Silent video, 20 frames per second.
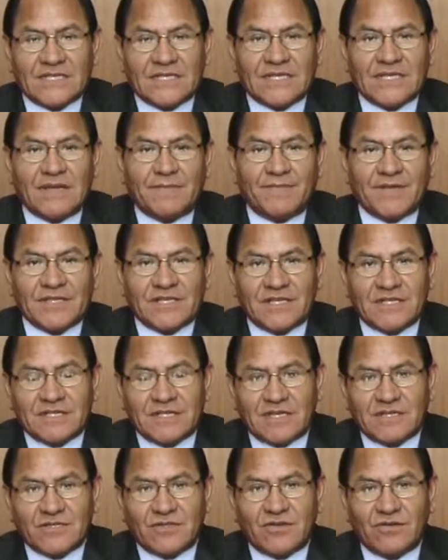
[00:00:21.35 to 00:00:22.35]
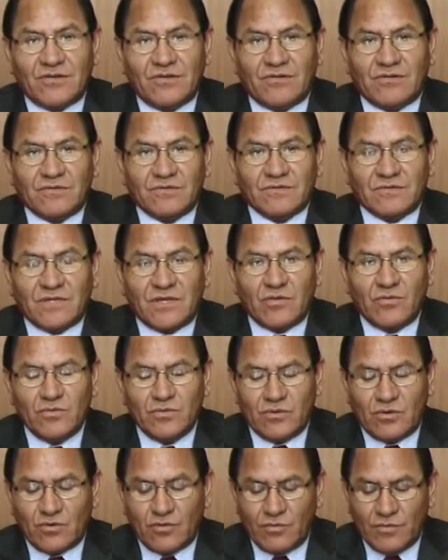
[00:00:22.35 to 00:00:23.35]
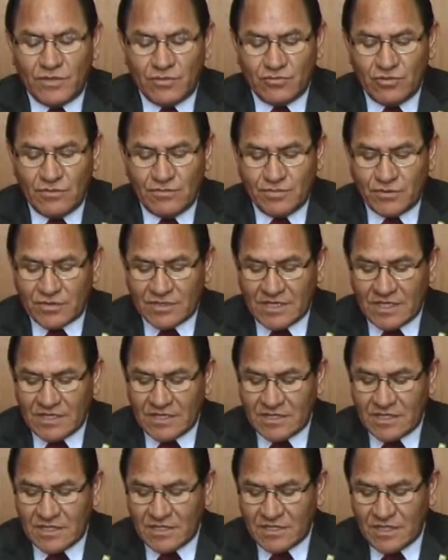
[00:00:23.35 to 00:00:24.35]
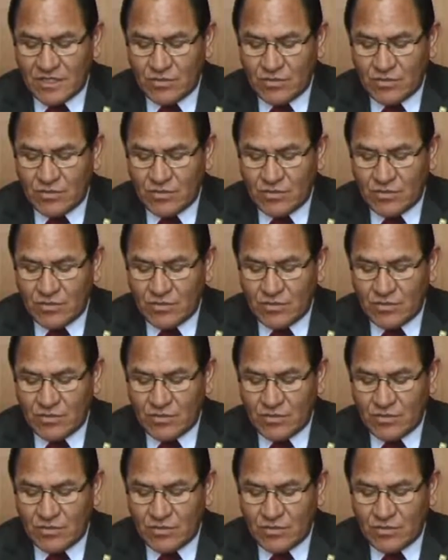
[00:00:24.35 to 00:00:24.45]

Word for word: hacer la presentación de un documento importante